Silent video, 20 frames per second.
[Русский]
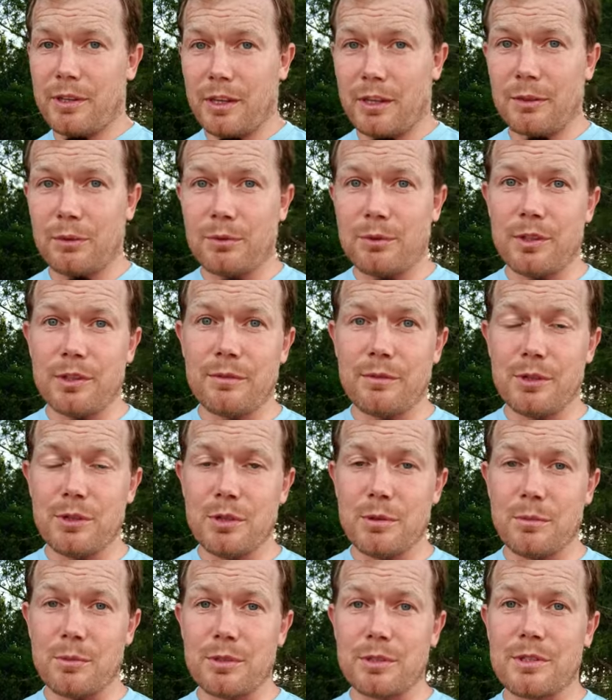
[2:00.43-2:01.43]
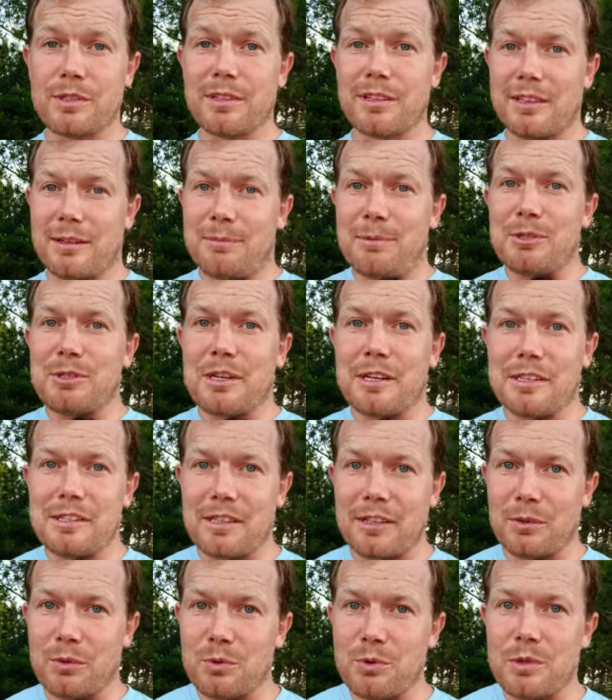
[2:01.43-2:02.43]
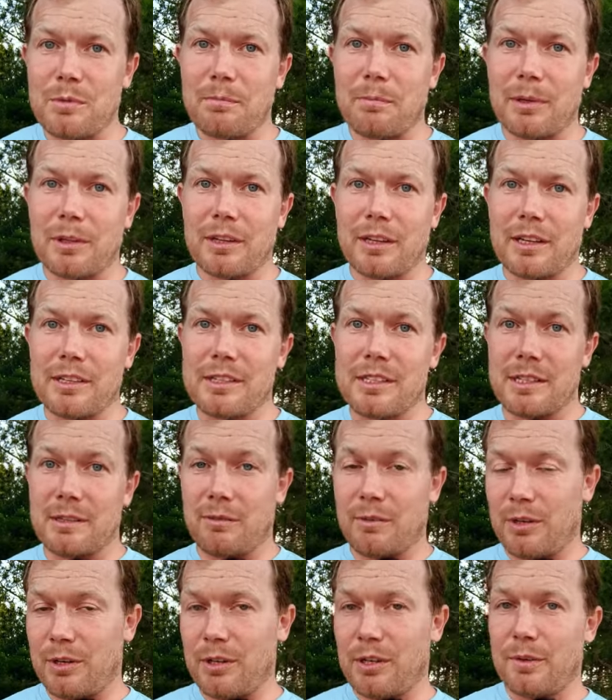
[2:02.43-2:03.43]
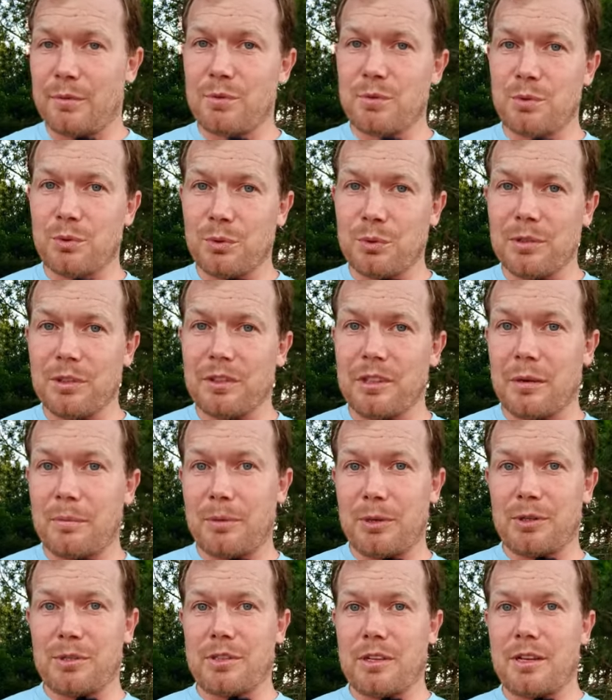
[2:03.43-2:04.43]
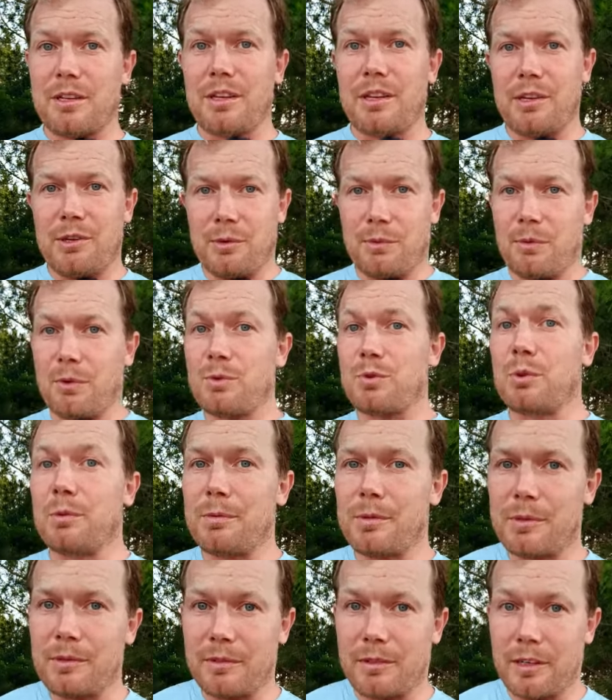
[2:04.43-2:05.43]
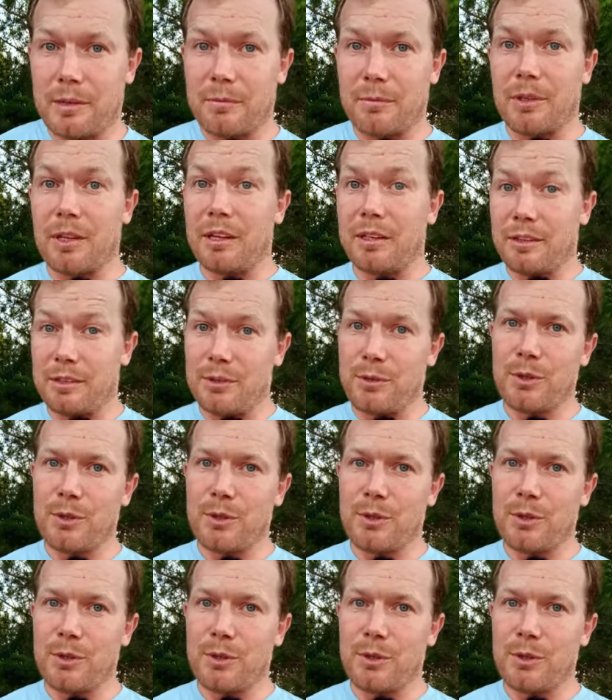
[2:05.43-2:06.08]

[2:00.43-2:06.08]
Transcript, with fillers: данную недвижимость, обязательно должен подать заявление в суд на признание его собственником данной